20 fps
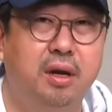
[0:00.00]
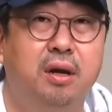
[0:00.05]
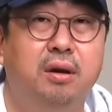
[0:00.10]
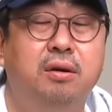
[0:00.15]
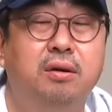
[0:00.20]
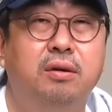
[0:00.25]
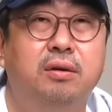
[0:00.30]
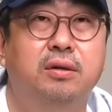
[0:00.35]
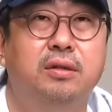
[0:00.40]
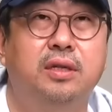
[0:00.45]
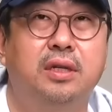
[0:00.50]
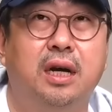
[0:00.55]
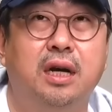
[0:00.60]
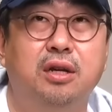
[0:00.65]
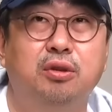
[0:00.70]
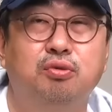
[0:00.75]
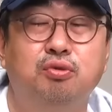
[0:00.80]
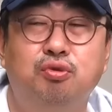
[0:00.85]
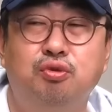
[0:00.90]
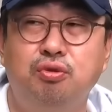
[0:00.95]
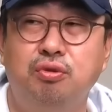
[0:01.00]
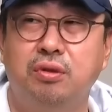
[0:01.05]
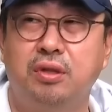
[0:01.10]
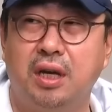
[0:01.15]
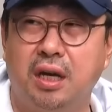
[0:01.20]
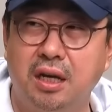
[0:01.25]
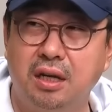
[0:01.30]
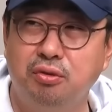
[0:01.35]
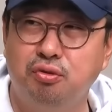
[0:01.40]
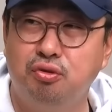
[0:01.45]
해요. 자기도 술
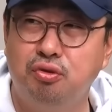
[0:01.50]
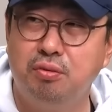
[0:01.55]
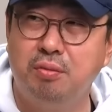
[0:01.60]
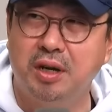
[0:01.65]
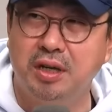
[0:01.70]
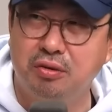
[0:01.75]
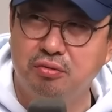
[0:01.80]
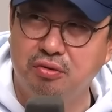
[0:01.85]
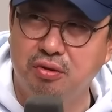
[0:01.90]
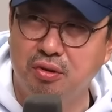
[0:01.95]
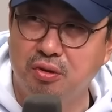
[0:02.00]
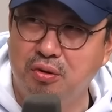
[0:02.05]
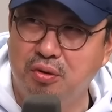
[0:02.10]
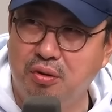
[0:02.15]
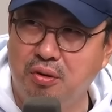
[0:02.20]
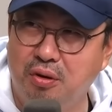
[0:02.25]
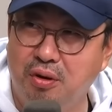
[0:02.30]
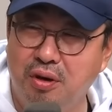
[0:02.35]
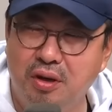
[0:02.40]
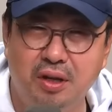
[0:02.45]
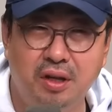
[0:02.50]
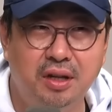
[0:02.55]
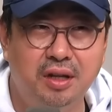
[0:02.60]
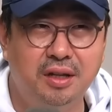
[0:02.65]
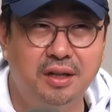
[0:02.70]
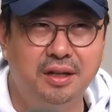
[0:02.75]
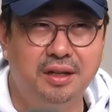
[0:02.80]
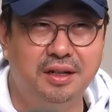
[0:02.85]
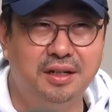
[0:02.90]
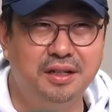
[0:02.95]
자기 술을 마시고 있었고 음.
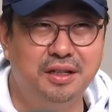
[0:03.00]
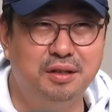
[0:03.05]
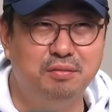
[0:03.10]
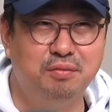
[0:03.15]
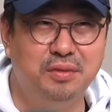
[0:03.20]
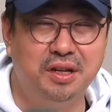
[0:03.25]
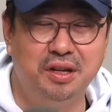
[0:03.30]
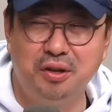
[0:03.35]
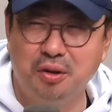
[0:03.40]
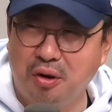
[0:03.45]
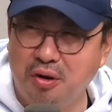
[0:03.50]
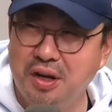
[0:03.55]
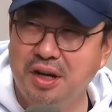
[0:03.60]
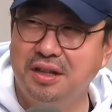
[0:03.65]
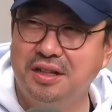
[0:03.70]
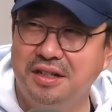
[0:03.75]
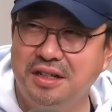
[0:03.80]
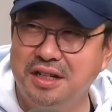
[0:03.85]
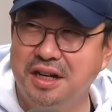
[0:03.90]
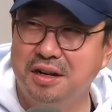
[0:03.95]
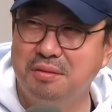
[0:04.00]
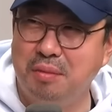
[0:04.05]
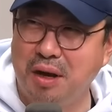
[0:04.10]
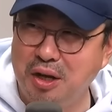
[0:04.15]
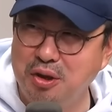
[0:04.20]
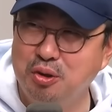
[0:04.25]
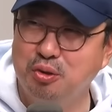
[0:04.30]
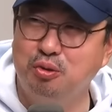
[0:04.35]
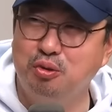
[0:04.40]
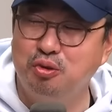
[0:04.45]
그 지금 여기에 등장하는
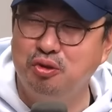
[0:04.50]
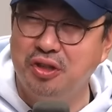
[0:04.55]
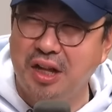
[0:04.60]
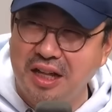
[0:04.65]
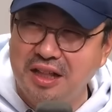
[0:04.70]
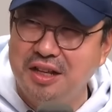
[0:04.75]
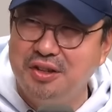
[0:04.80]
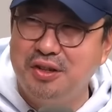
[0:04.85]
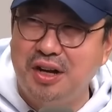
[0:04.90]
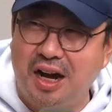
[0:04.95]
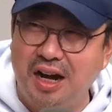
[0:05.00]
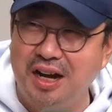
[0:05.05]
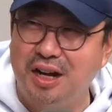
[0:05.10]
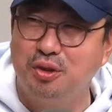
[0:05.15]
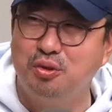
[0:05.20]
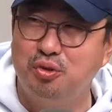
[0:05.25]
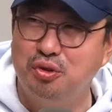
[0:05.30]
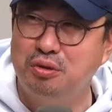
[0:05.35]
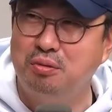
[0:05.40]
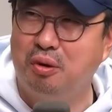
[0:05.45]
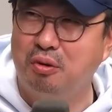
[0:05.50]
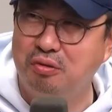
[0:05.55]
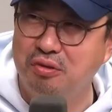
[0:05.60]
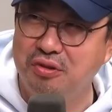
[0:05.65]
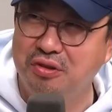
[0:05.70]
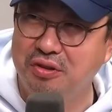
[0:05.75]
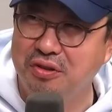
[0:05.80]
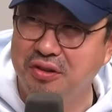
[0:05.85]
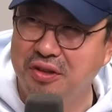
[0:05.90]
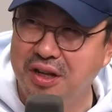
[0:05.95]
매니저들도 딴 데서 각각 술을 먹고
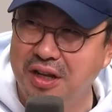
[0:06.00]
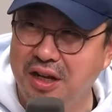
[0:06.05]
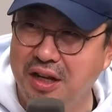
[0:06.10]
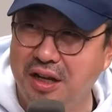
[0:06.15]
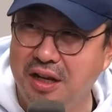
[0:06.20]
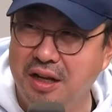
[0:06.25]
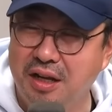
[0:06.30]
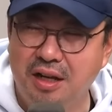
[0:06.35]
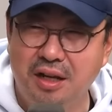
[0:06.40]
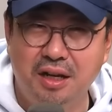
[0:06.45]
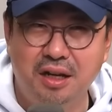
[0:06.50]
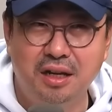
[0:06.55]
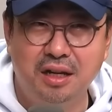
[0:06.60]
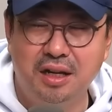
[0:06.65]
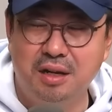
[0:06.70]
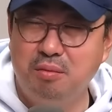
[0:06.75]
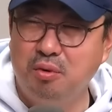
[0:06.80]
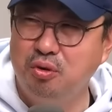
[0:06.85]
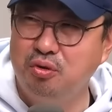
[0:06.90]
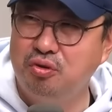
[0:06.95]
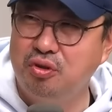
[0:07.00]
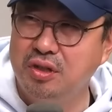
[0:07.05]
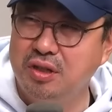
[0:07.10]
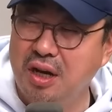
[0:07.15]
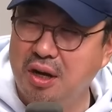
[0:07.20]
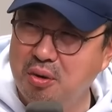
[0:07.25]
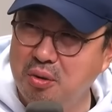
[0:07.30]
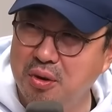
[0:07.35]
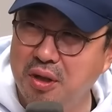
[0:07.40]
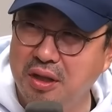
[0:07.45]
있었는데 음. 김호중 씨
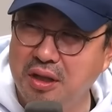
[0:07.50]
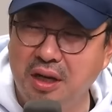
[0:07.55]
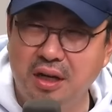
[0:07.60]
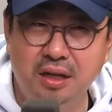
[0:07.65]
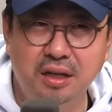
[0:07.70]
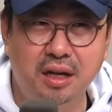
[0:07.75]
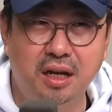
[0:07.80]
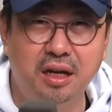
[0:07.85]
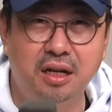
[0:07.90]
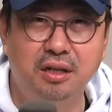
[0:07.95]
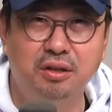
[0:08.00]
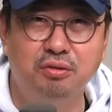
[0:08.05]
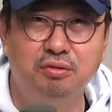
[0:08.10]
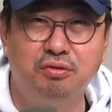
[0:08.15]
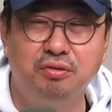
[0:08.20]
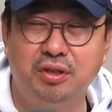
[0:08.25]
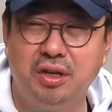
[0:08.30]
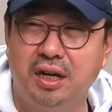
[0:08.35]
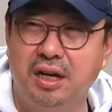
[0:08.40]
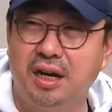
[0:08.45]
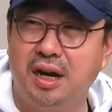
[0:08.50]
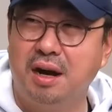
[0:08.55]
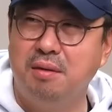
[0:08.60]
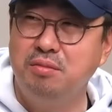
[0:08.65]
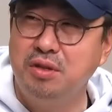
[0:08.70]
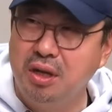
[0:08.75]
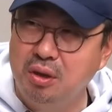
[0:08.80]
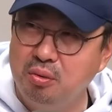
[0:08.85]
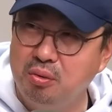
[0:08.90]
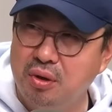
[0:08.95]
사고 냈다는 얘기를 듣고 자기가
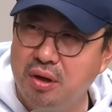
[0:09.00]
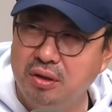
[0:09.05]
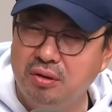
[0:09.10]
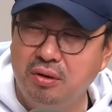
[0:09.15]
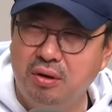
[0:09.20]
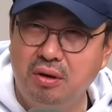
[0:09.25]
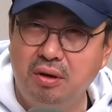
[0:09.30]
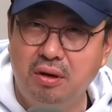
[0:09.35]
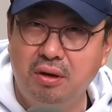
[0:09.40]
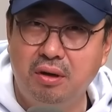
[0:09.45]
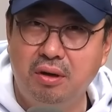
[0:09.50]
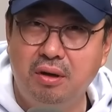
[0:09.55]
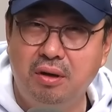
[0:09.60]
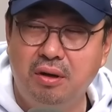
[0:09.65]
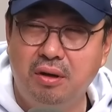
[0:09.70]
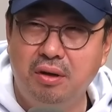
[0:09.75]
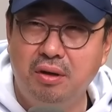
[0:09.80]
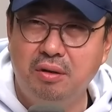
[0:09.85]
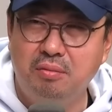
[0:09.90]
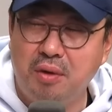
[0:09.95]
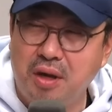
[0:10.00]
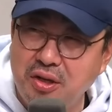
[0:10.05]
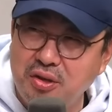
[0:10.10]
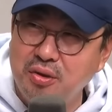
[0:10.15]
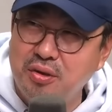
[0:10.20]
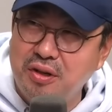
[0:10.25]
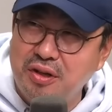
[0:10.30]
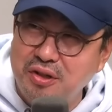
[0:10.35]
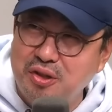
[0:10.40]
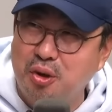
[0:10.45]
깜짝 놀라서
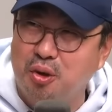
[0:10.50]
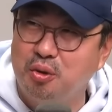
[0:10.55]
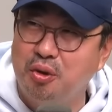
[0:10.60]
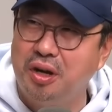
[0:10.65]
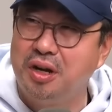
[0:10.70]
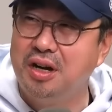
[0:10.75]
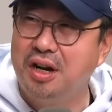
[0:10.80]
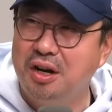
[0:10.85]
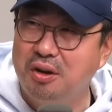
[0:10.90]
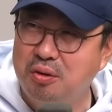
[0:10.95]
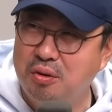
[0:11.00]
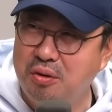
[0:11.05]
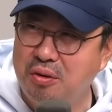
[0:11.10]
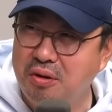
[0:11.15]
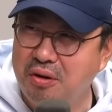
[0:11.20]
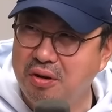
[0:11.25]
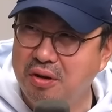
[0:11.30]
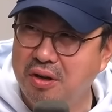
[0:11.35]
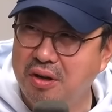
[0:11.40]
매니저들한테 전화를 하고